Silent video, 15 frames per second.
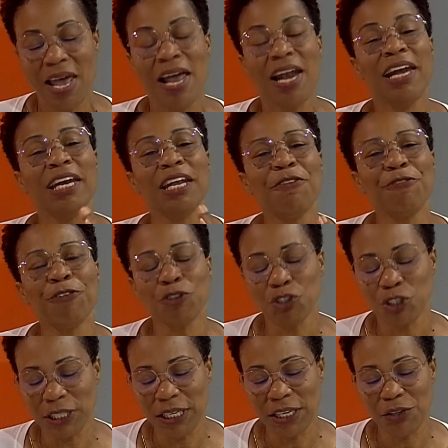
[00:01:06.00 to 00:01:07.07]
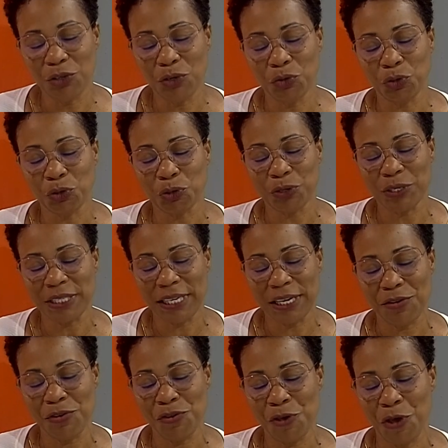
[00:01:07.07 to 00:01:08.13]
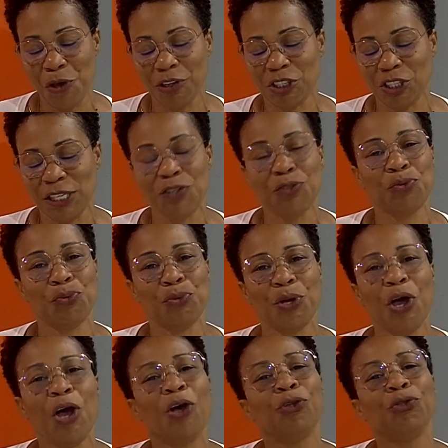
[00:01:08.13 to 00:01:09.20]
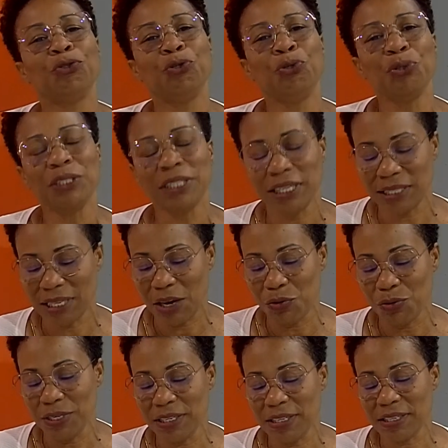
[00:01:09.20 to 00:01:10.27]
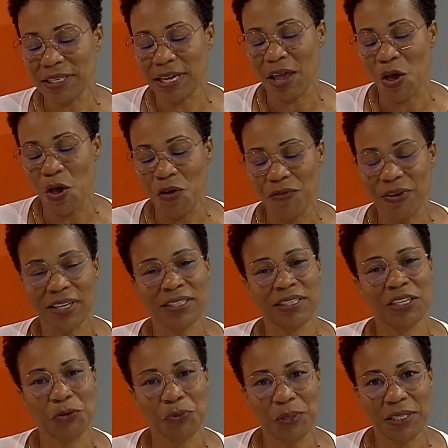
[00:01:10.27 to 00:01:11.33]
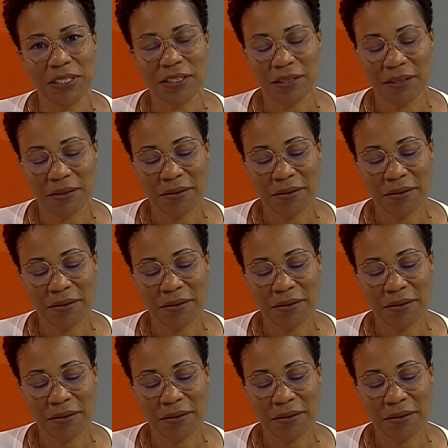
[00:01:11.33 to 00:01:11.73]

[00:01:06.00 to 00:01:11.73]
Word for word: L'Évangile de notre Seigneur Jésus, 2 Thessaloniciens 1, verset 8.